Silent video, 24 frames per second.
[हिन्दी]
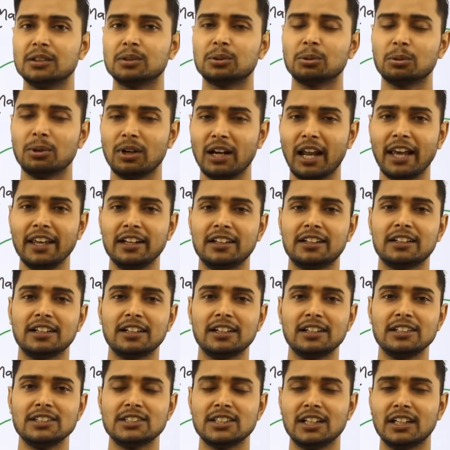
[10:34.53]
तो लाइक कर
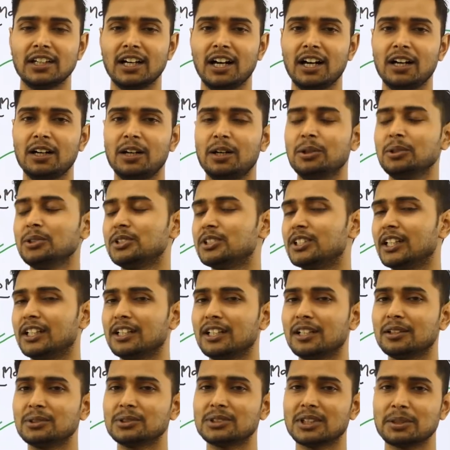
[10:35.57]
लीजिएगा और
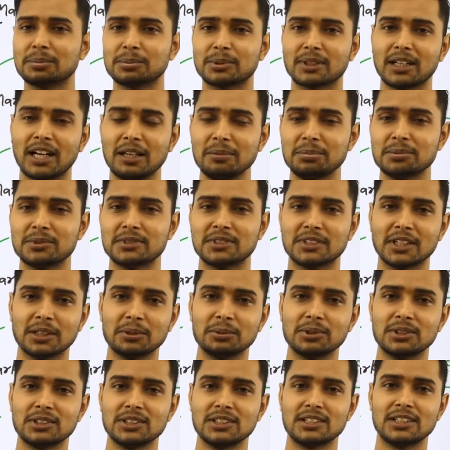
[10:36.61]
चैनल को सब्सक्राइब
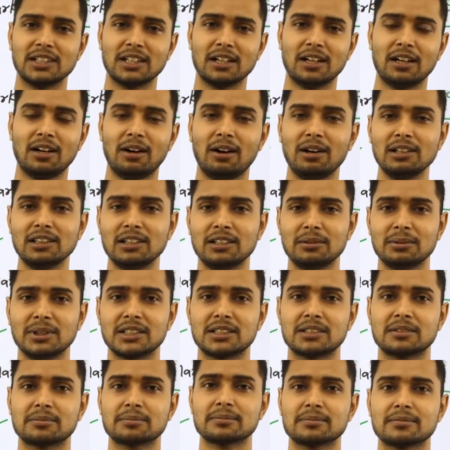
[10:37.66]
जरूर कीजिएगा ऑल दी
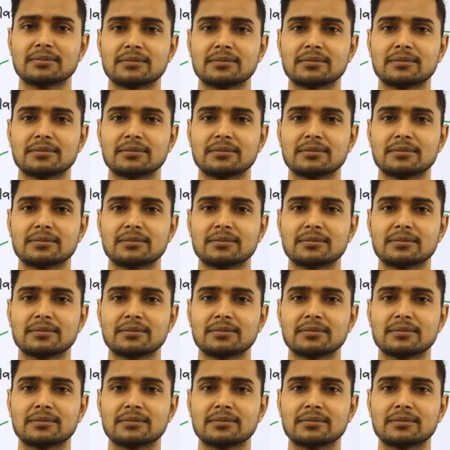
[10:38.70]
बेस्ट